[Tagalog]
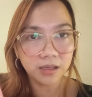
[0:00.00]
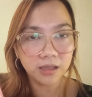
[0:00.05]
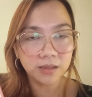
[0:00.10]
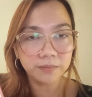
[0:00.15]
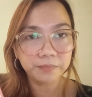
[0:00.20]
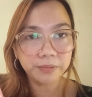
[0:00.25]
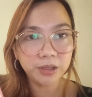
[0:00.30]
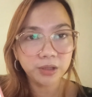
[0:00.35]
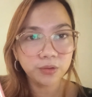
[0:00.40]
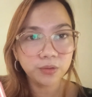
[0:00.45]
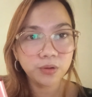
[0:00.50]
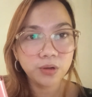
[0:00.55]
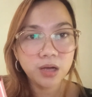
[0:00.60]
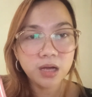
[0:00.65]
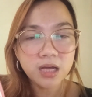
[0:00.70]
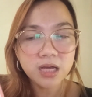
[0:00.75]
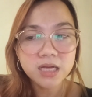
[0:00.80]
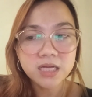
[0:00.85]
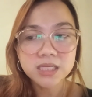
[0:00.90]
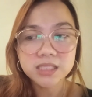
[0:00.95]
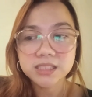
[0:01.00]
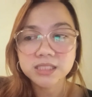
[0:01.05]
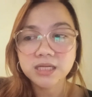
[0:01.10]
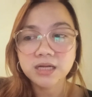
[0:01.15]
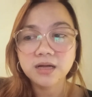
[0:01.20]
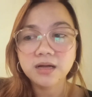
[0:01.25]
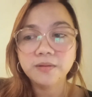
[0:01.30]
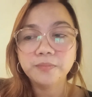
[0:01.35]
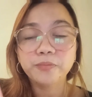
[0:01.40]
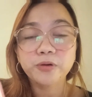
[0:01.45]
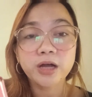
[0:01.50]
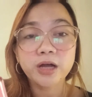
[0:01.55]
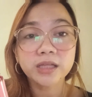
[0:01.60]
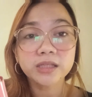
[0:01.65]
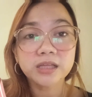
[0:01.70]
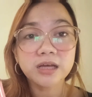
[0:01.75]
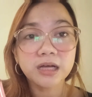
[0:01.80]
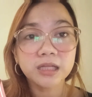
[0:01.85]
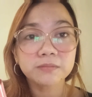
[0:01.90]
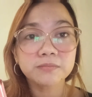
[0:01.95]
yan. Pero sa
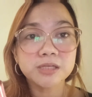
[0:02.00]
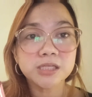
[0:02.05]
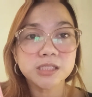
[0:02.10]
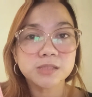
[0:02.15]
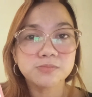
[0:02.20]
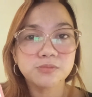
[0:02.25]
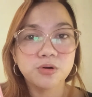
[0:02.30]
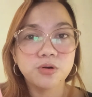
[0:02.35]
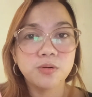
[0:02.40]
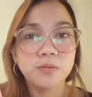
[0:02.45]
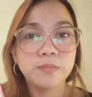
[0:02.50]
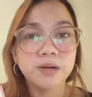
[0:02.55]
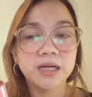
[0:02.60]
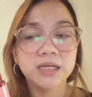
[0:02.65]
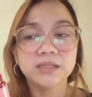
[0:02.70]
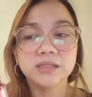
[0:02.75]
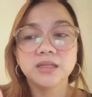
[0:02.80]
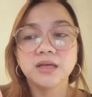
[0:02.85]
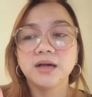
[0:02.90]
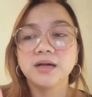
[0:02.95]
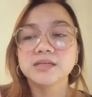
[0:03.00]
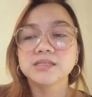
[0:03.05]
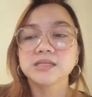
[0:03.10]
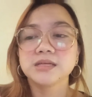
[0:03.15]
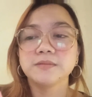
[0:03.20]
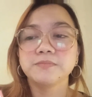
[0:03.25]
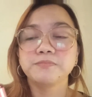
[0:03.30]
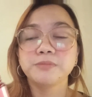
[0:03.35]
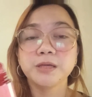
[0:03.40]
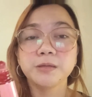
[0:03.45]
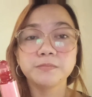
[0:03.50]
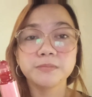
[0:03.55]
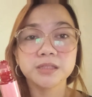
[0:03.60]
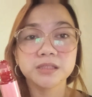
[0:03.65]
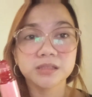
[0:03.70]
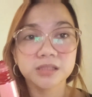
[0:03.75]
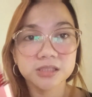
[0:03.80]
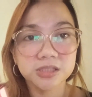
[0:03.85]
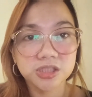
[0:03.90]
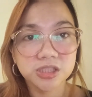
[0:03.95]
product mismo, maganda kasi
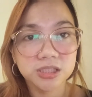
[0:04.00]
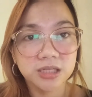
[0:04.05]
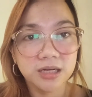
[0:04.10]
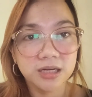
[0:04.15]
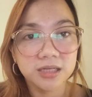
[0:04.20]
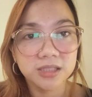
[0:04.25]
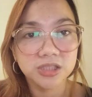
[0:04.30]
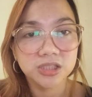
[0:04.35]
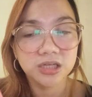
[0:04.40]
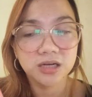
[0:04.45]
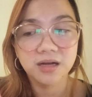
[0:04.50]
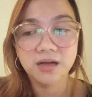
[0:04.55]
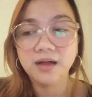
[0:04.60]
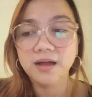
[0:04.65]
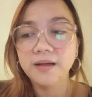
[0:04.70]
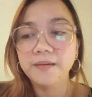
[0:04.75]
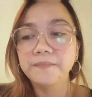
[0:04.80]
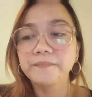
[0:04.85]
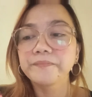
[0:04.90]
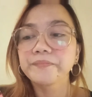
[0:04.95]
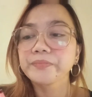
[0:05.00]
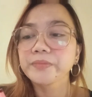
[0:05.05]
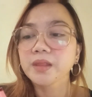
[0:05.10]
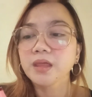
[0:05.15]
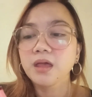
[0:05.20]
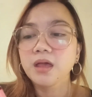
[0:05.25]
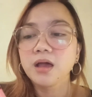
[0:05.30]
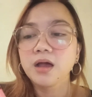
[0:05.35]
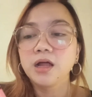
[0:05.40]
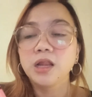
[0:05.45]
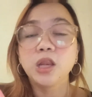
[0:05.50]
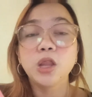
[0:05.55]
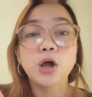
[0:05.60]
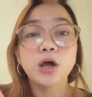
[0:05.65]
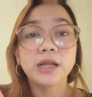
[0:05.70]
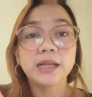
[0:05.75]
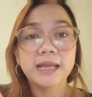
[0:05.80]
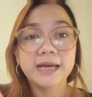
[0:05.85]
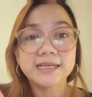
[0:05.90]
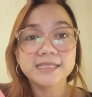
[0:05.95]
pigmented siya at saka
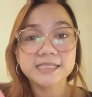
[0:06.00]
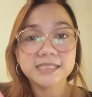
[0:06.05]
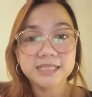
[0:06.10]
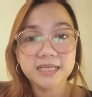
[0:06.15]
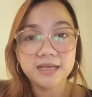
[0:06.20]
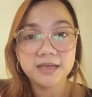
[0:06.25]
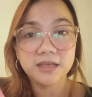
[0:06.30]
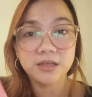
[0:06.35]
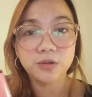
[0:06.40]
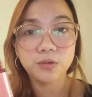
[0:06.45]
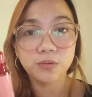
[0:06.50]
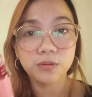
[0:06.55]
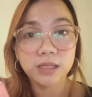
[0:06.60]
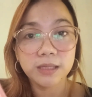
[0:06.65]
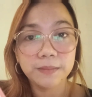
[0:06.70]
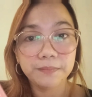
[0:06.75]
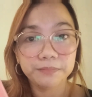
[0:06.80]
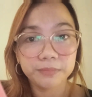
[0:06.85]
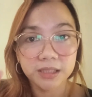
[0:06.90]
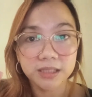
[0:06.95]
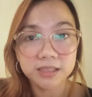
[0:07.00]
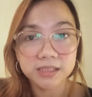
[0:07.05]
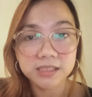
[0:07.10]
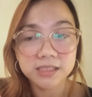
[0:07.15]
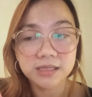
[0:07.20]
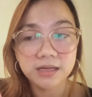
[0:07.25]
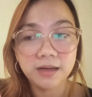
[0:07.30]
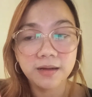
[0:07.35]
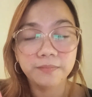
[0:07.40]
long lasting yung lip tents.